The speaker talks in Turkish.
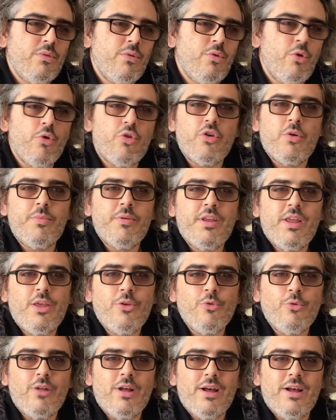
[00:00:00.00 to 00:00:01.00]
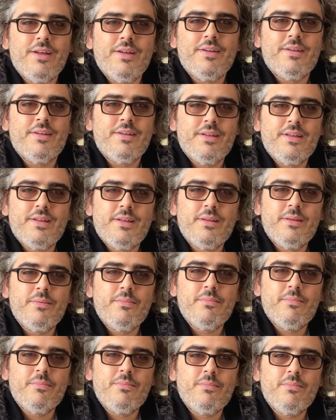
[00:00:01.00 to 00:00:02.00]
koca bir heyula.
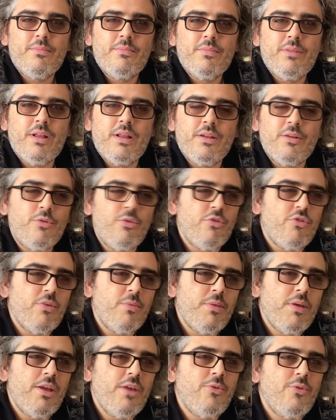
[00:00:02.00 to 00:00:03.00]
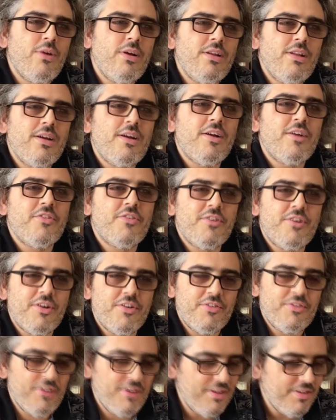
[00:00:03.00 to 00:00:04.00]
Yani koca bir heyula ile karşı
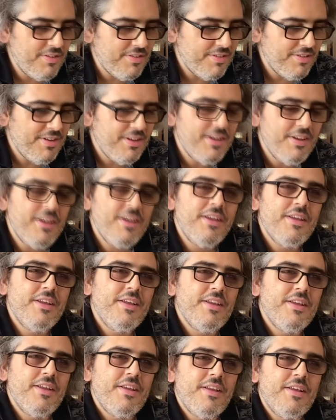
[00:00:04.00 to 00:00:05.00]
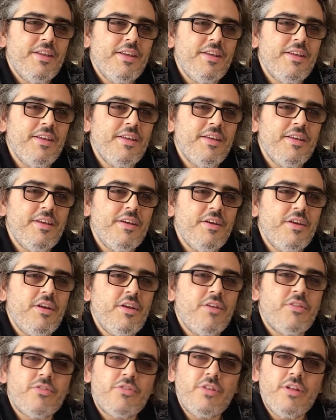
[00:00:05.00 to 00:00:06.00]
karşıyayız. E,
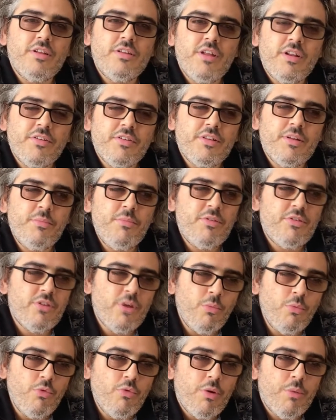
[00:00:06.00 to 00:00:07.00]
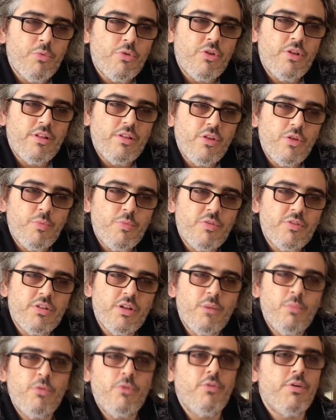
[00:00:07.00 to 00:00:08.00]
eskiden gerçekten bir İstanbul varmış. ilginç bir
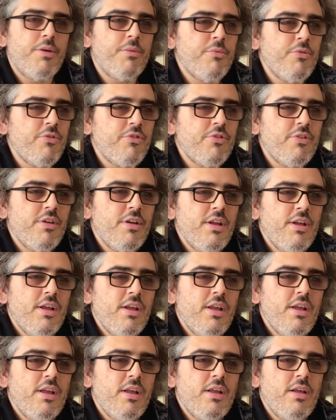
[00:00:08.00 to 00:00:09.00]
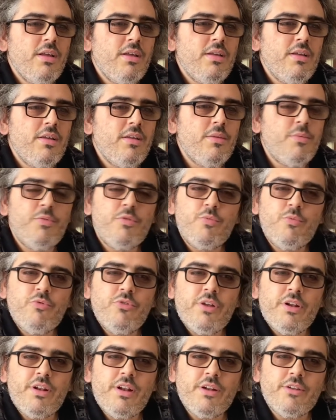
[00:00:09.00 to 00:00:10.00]
İstanbul varmış. E, biz
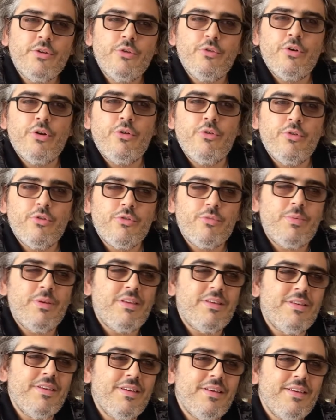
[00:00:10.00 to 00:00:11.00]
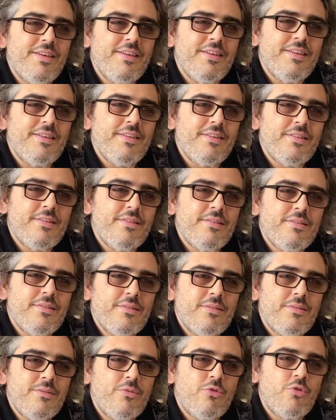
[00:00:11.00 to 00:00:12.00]
bunları nereden öğreniyoruz peki?
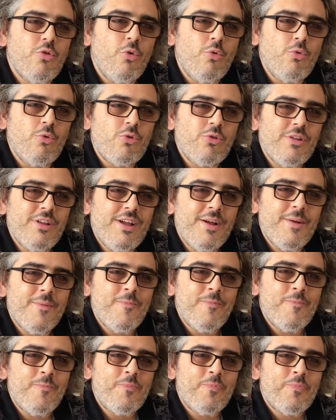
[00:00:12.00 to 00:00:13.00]
Çoğunlukla